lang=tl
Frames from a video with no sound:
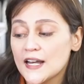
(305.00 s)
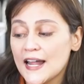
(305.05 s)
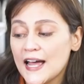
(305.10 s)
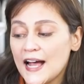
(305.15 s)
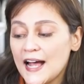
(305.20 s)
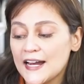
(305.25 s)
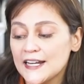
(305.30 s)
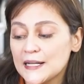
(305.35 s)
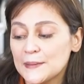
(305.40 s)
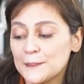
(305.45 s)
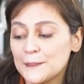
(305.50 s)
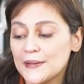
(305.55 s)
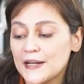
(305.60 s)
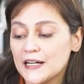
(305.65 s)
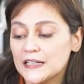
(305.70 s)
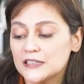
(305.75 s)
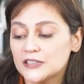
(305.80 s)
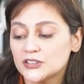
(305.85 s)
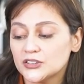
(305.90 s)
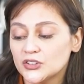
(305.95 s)
nahanap
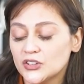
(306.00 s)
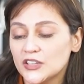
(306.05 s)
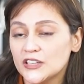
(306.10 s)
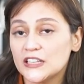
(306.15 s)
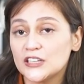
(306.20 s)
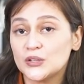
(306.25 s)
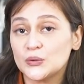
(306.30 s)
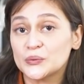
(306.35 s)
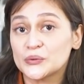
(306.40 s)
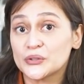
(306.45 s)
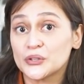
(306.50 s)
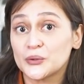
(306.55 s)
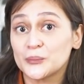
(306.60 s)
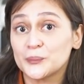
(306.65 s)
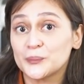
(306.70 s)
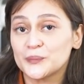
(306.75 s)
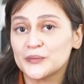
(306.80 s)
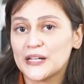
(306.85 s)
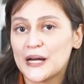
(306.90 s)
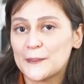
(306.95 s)
lang to in
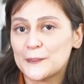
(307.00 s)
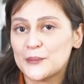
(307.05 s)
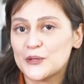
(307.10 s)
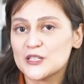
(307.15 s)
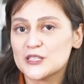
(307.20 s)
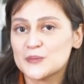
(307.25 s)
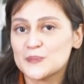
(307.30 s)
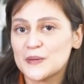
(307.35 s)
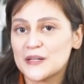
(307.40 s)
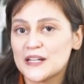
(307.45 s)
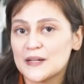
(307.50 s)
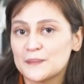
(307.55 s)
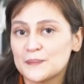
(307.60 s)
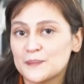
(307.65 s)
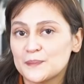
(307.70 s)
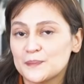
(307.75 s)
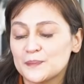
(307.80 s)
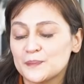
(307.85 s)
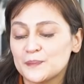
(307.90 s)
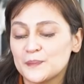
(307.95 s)
Europe. Tapos pinap
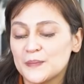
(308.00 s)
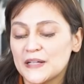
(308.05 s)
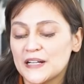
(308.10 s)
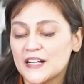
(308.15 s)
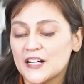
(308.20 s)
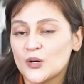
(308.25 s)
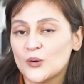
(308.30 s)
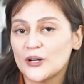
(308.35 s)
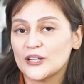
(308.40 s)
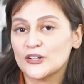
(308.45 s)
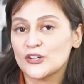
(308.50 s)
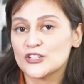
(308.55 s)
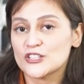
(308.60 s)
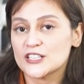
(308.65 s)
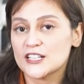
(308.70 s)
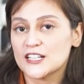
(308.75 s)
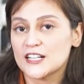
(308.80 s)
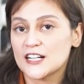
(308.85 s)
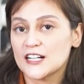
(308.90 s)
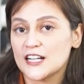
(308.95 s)
pinagawan ko
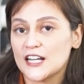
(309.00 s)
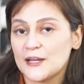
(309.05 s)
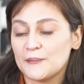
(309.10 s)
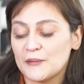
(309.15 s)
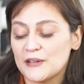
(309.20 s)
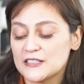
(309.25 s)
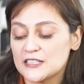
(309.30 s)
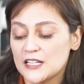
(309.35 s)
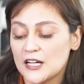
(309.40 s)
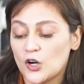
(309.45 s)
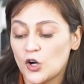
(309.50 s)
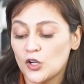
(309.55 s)
siya ng name kasi